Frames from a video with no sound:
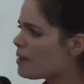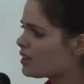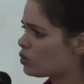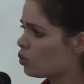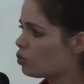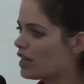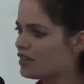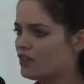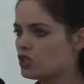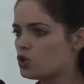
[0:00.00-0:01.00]
aperto una
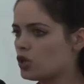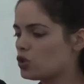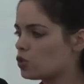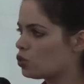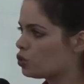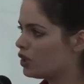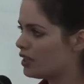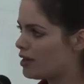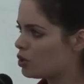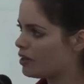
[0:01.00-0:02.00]
riflessione su tutto
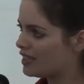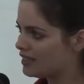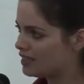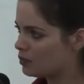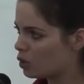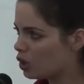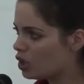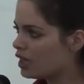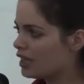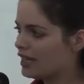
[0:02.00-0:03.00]
il demanio
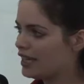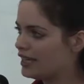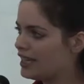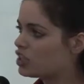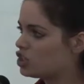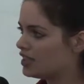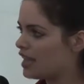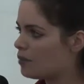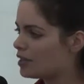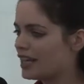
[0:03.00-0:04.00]
marittimo eh, della
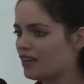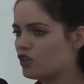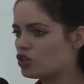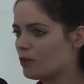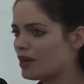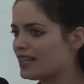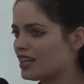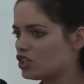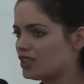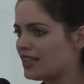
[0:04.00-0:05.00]
città, perché l'affaccio al mare
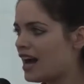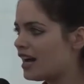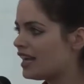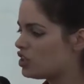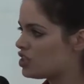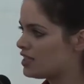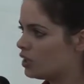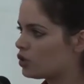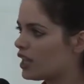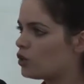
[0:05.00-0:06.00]
della città è
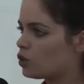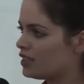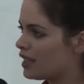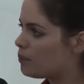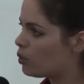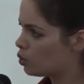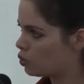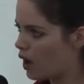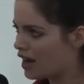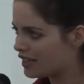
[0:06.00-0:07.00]
gestito dall'autorità
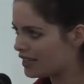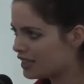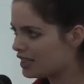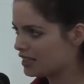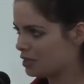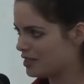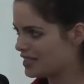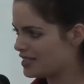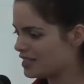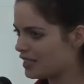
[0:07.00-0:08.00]
portuale di
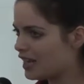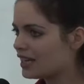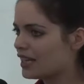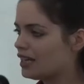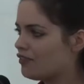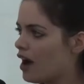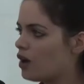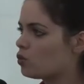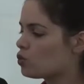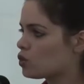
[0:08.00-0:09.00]
Messina, che ne
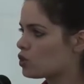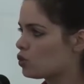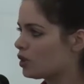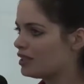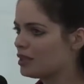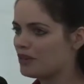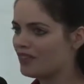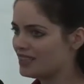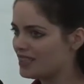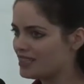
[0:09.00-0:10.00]
fa un uso assolutamente
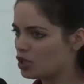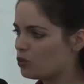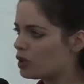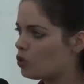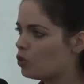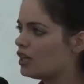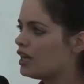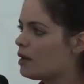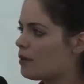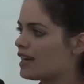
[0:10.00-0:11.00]
privatistico, per
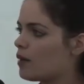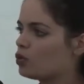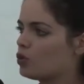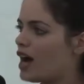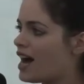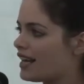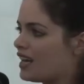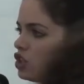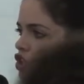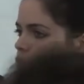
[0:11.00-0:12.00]
cui parliamo di
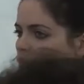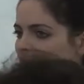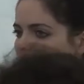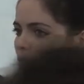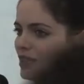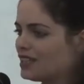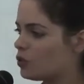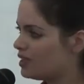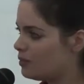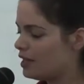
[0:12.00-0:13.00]
un'area di 50.000
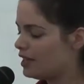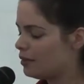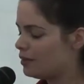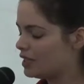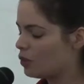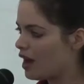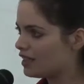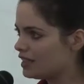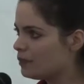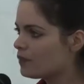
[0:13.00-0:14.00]
metri, eh, metri,
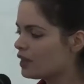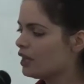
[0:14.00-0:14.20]
quadri,